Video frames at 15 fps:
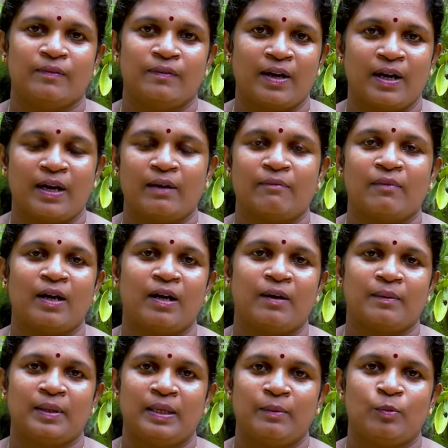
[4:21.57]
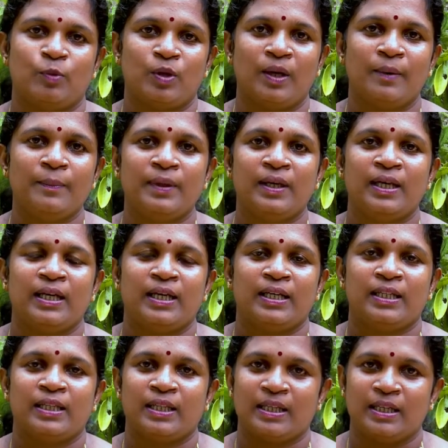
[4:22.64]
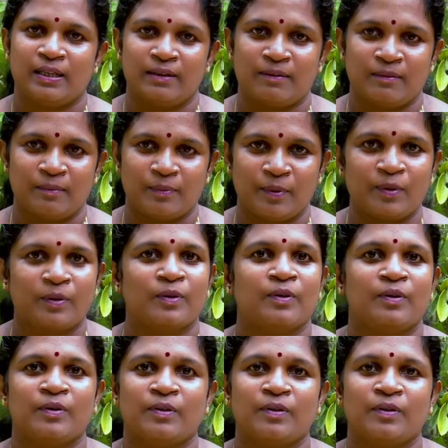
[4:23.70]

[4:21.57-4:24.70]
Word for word: வாக்கு வாக்குவதன் மூலம் இந்த பொடுகு